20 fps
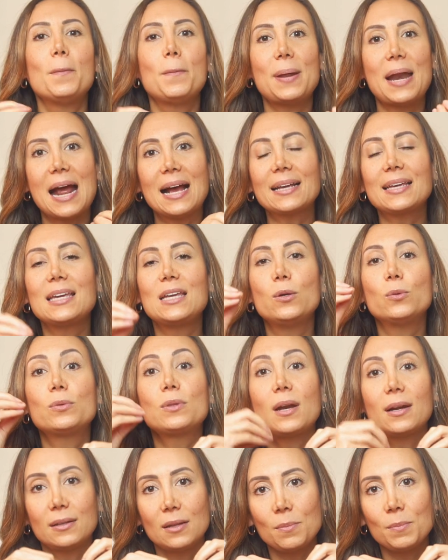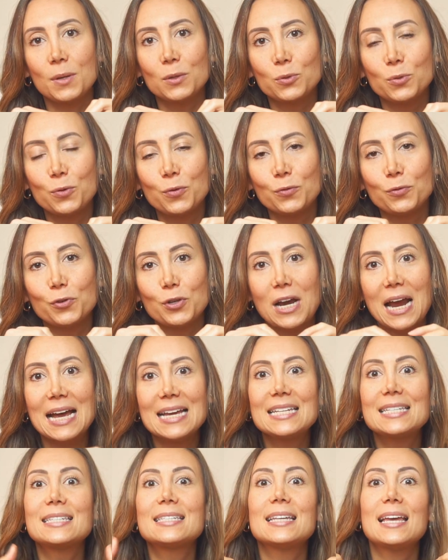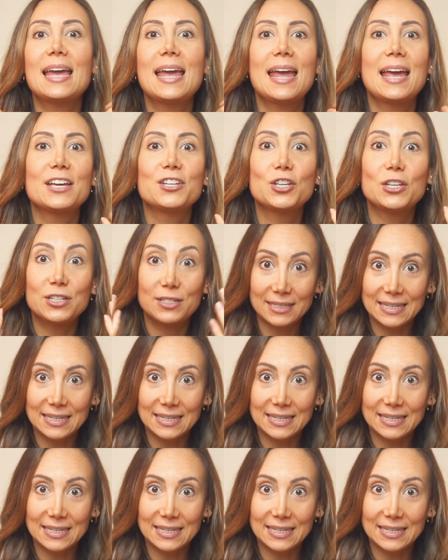para que o tratamento com florais é,